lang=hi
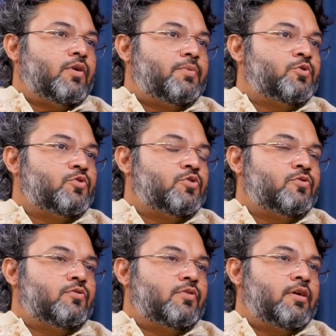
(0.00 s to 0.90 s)
तो आप
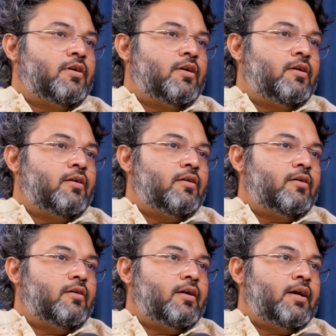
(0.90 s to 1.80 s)
सोचो कि
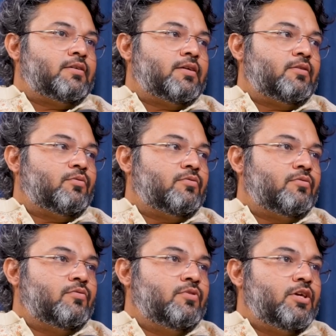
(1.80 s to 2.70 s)
ऐसा
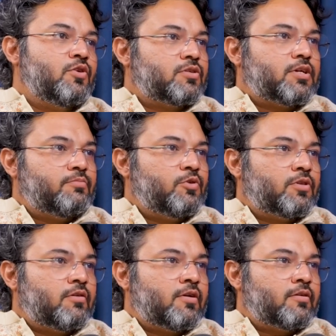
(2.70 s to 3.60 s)
तो उन तीनों के साथ भी
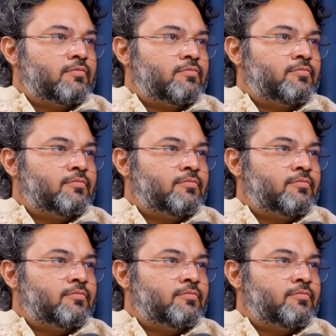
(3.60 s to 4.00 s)
होता होगा